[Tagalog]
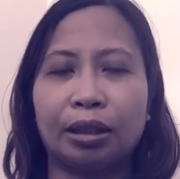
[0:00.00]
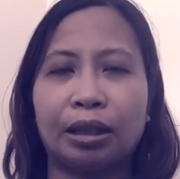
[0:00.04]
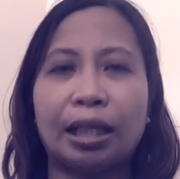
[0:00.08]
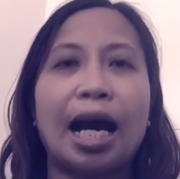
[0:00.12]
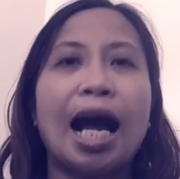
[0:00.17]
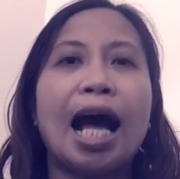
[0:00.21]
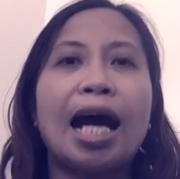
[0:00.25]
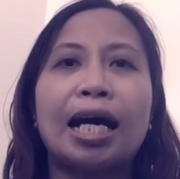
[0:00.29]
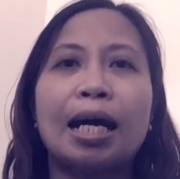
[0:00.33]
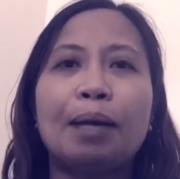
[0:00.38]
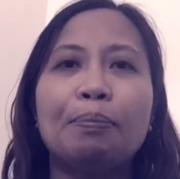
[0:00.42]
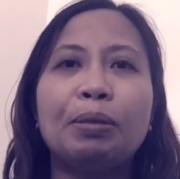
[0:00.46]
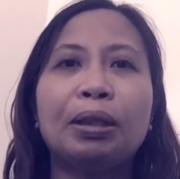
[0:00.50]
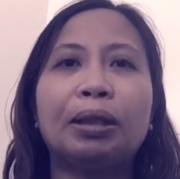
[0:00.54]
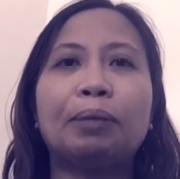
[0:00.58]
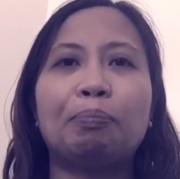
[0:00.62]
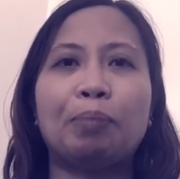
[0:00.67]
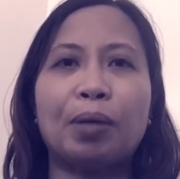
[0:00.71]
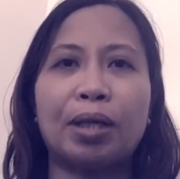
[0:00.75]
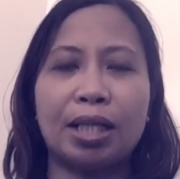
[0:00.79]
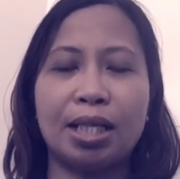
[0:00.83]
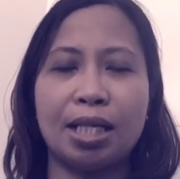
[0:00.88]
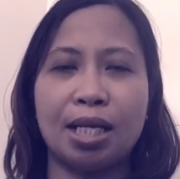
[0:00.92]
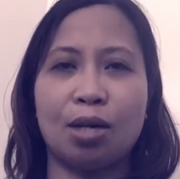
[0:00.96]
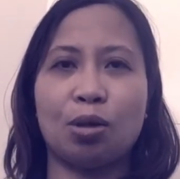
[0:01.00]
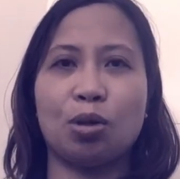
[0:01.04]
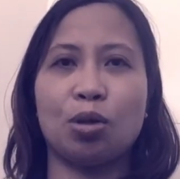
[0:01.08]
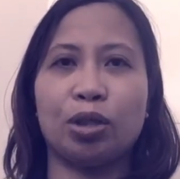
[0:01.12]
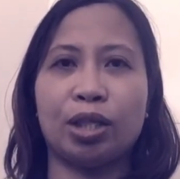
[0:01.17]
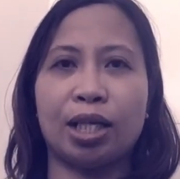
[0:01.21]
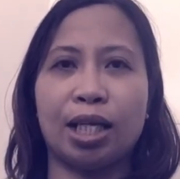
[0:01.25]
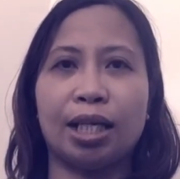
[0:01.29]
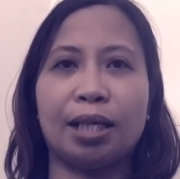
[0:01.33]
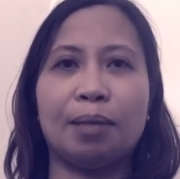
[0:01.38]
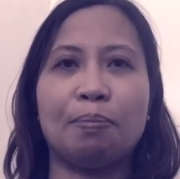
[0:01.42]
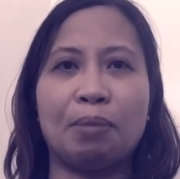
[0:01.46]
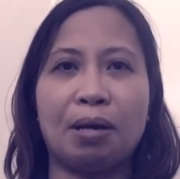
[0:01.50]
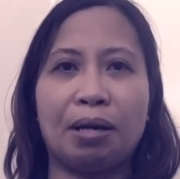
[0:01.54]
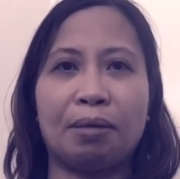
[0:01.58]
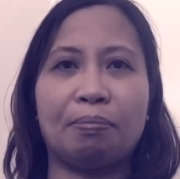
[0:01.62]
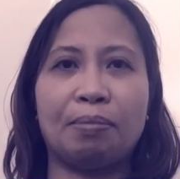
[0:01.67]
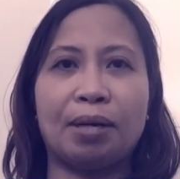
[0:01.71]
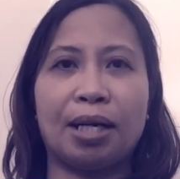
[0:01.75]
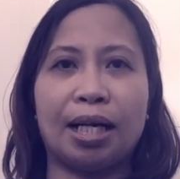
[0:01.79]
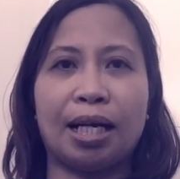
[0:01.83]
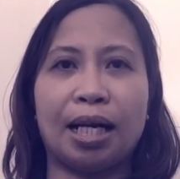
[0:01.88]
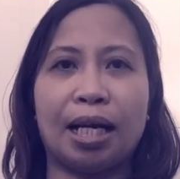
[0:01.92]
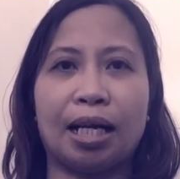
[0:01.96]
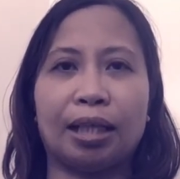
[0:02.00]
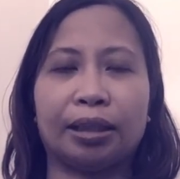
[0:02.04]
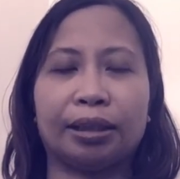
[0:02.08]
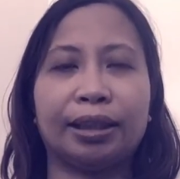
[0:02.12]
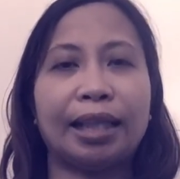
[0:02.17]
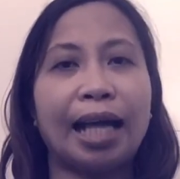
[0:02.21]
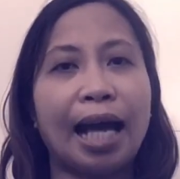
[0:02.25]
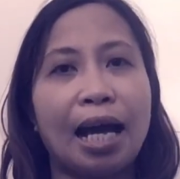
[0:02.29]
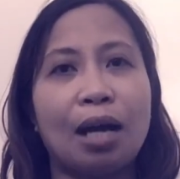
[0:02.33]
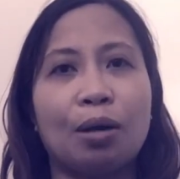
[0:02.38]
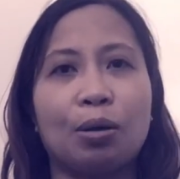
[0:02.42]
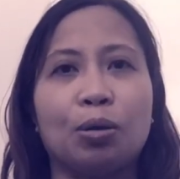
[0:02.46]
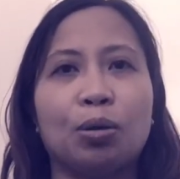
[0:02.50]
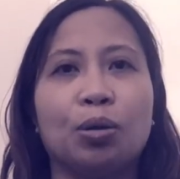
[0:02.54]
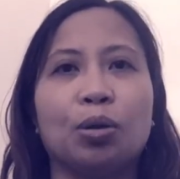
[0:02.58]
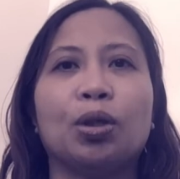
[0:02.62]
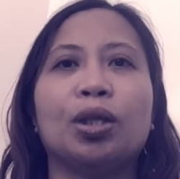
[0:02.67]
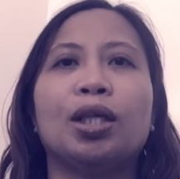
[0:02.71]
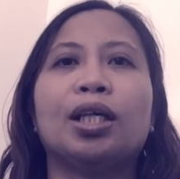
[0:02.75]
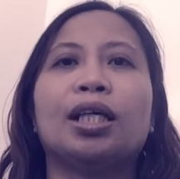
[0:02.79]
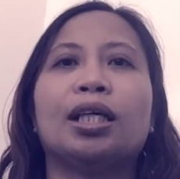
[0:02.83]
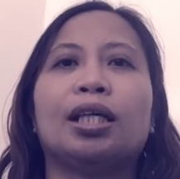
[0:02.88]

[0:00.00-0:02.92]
nakakamit pa rin ako ng ibang mga tao